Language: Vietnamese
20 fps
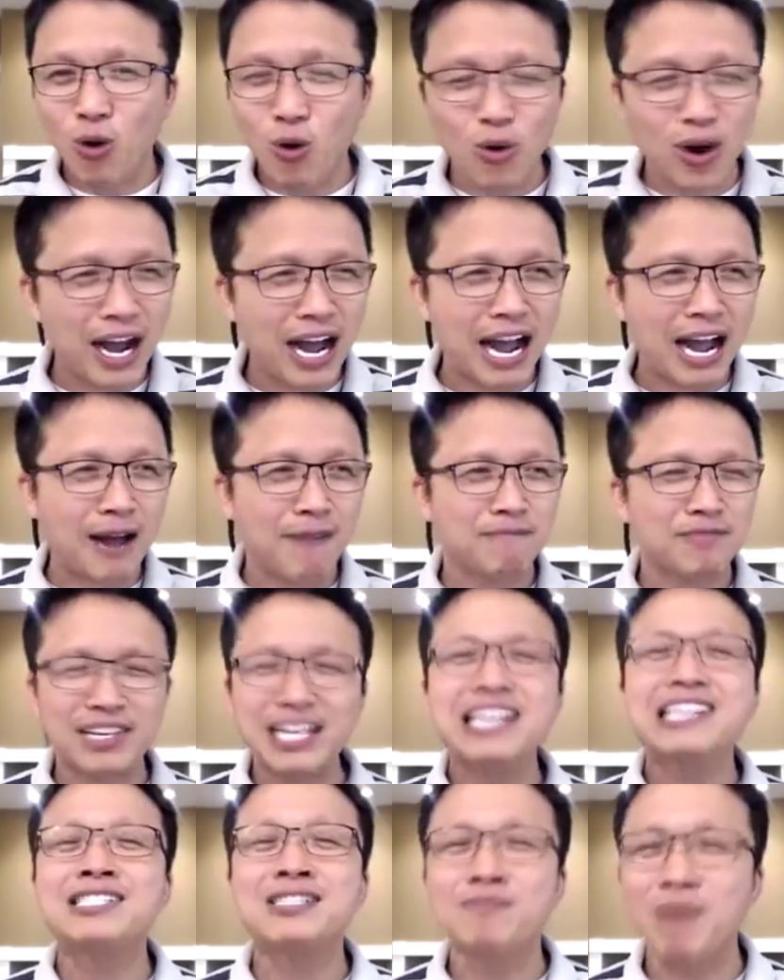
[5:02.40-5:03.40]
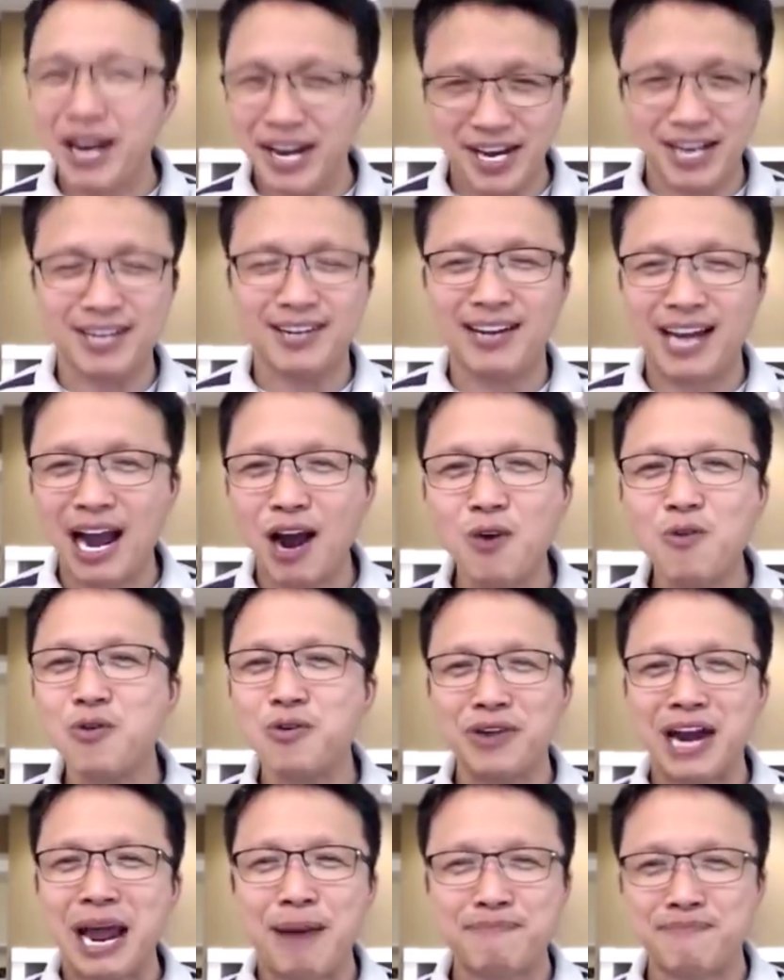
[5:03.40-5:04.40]
uh, ờ, kingsman đó. áo
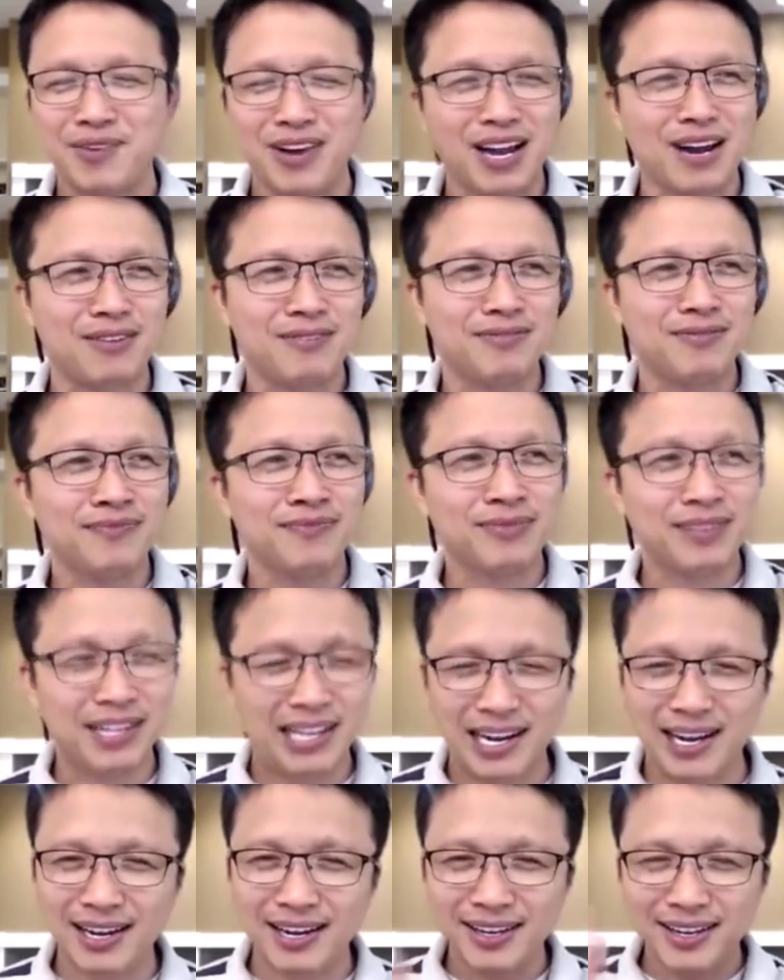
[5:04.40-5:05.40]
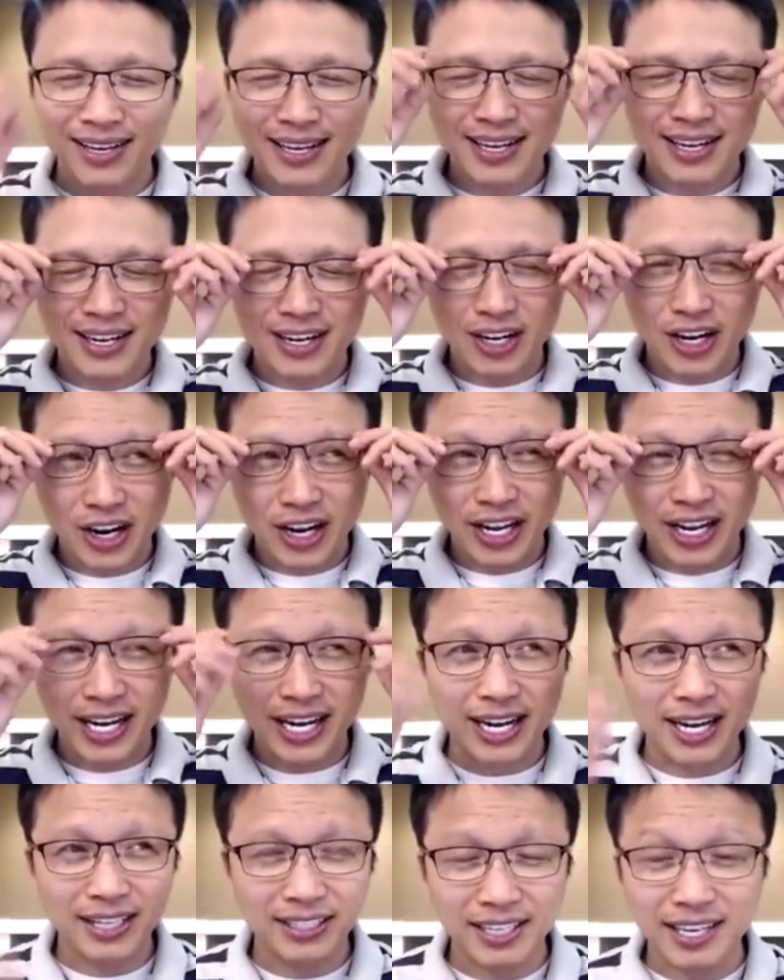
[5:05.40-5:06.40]
đẹp phải không đó. rồi
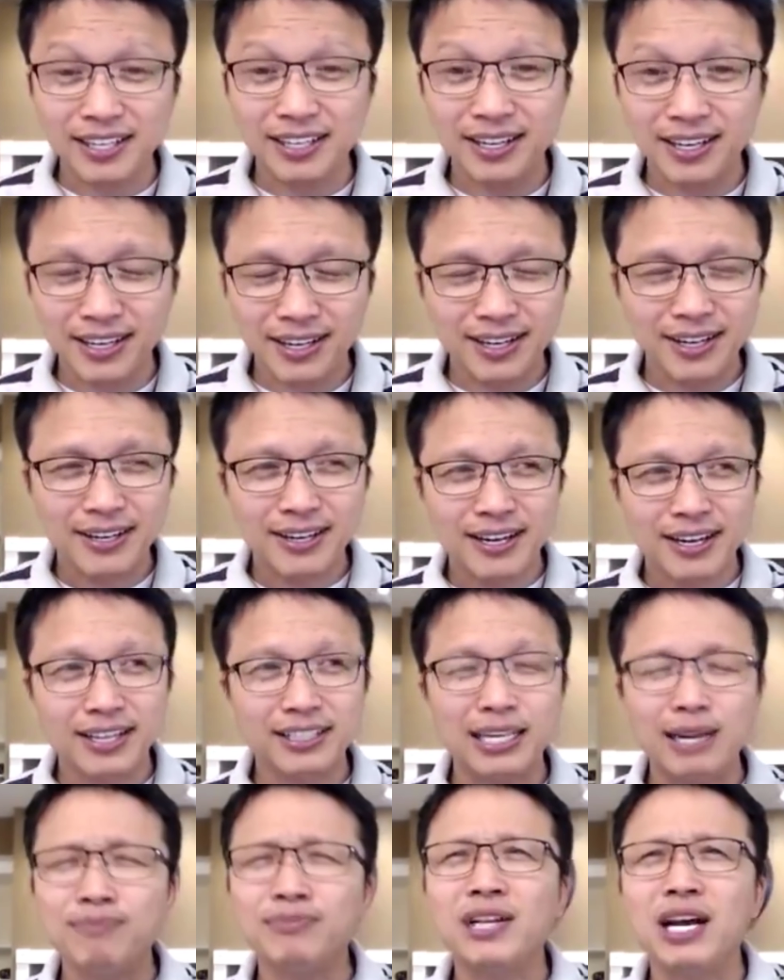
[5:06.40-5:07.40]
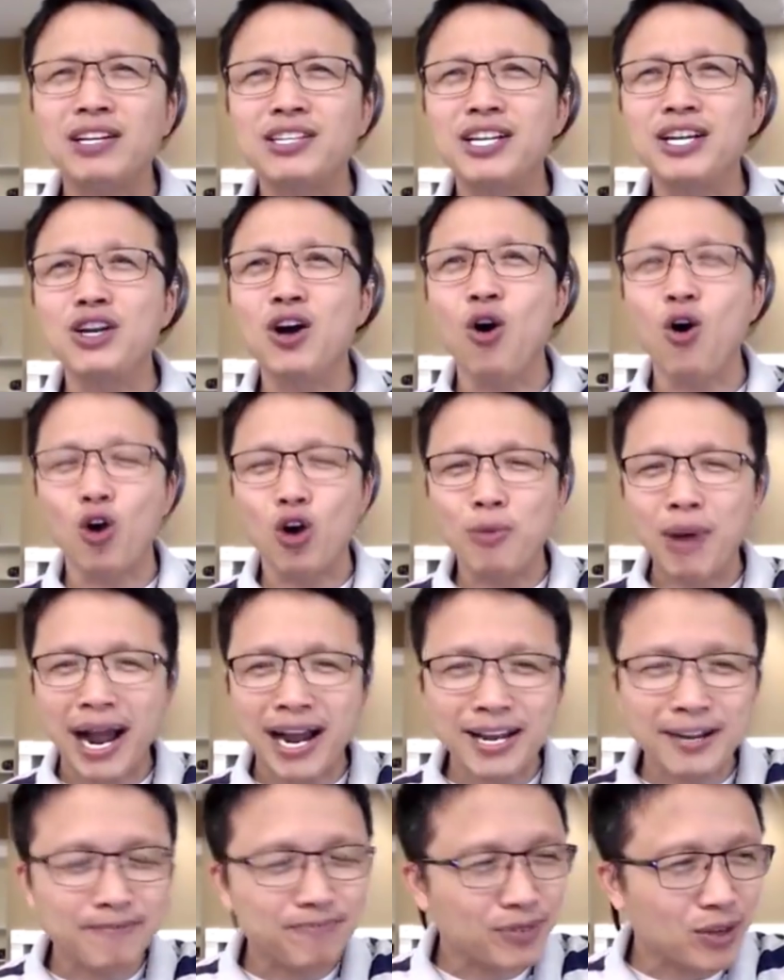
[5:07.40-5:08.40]
uh, cái tiệm đồ có bán
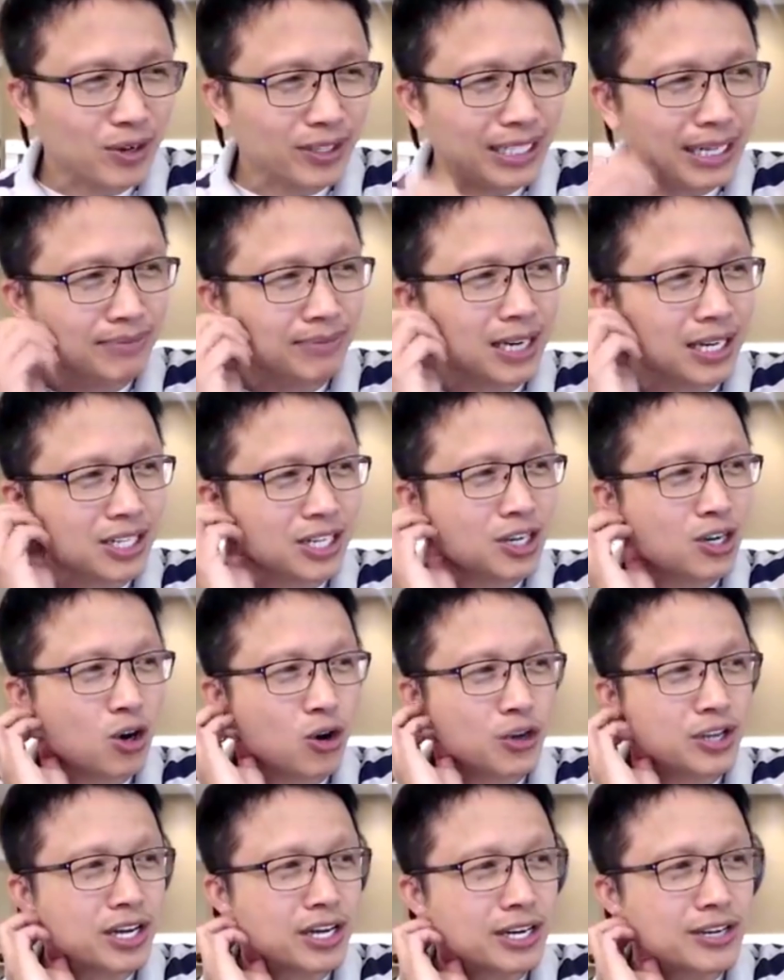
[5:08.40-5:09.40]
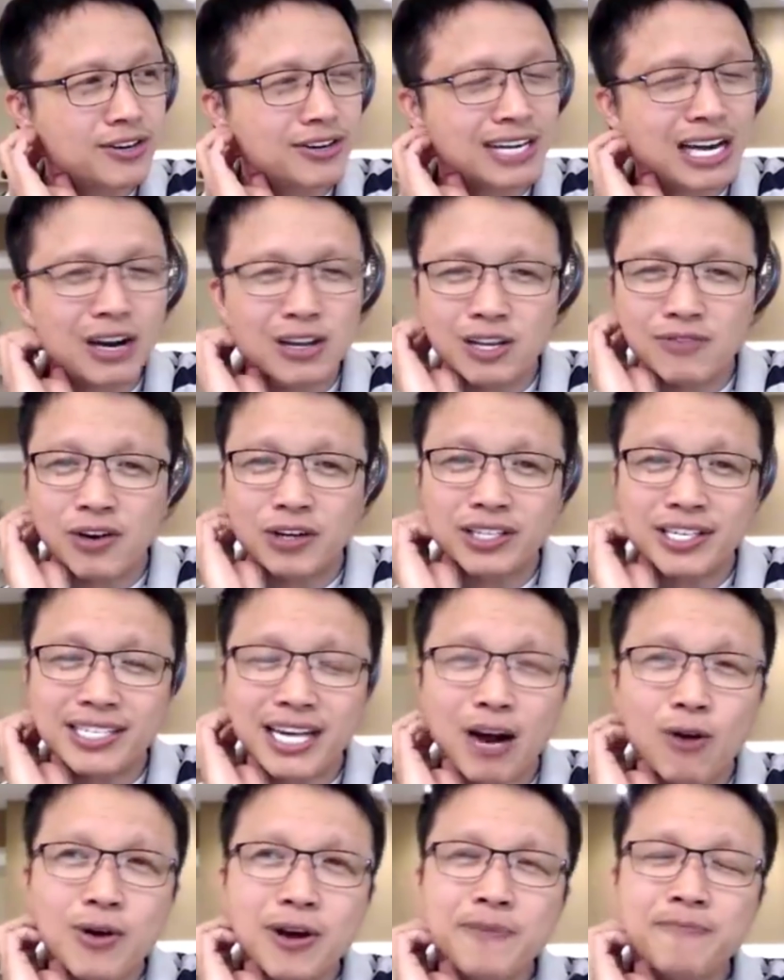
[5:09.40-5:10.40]
có cái tiệm đồ trên cái đường nào như võ thị
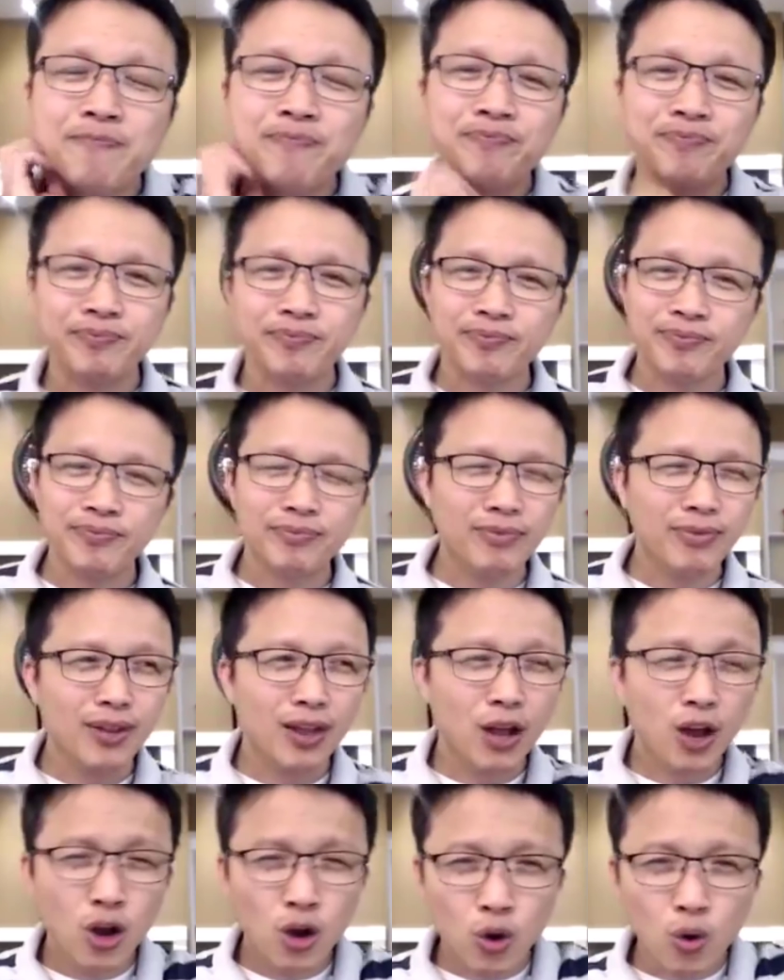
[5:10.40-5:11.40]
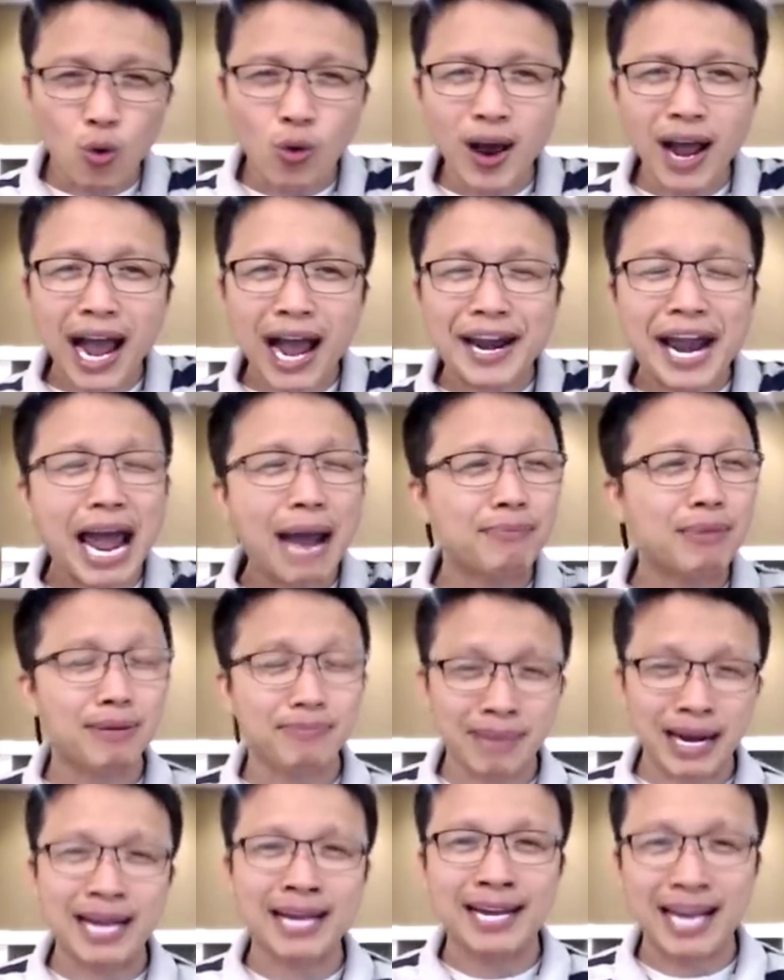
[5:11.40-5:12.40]
sáu á của Adam
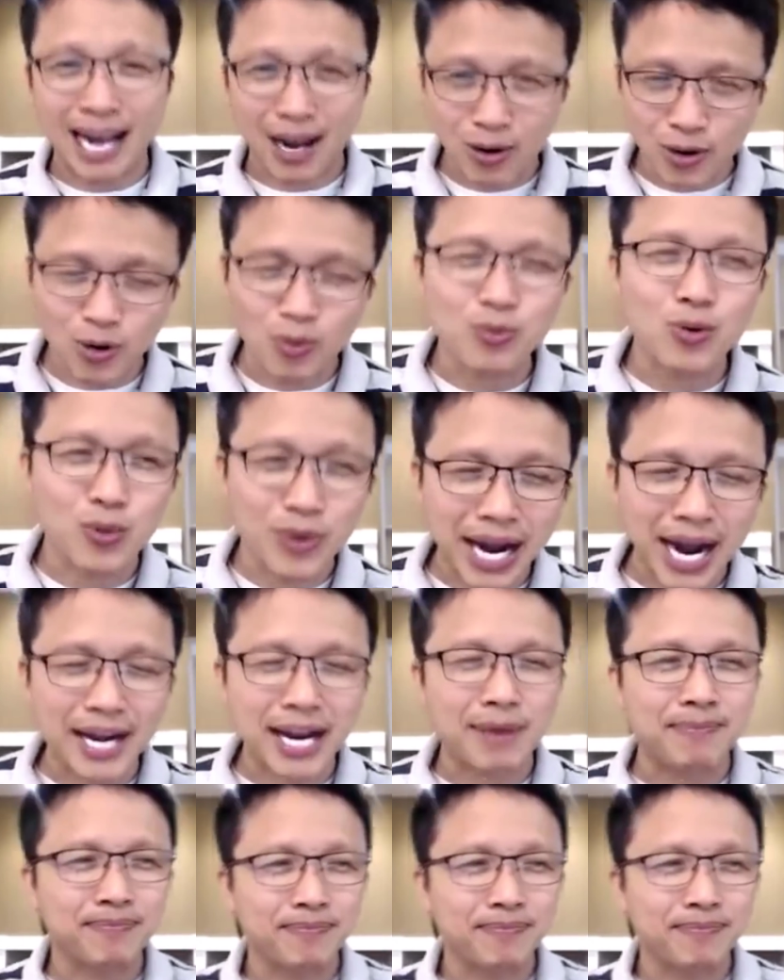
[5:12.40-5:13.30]
may cái áo cũng cũng khá đẹp